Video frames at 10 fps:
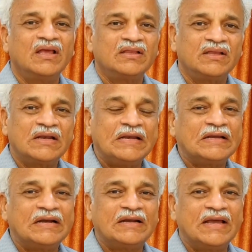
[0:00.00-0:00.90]
ఇది
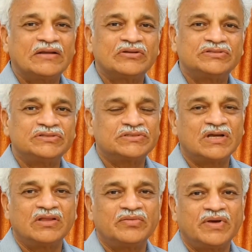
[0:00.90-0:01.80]
క్లినికల్ డయాగ్నోసిస్
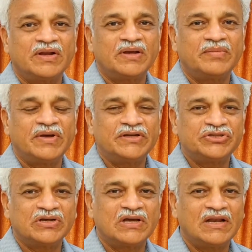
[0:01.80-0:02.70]
కాదు మన
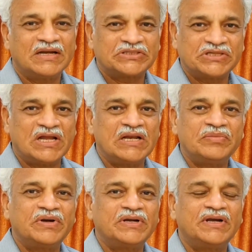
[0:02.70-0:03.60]
మనిషి యొక్క
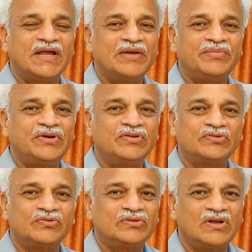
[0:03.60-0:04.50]
లక్షణాలను బట్టి
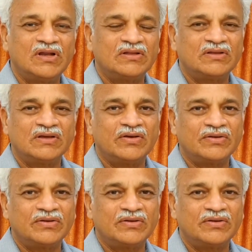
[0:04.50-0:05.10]
డయాబెటీస్ ఉందో లేదో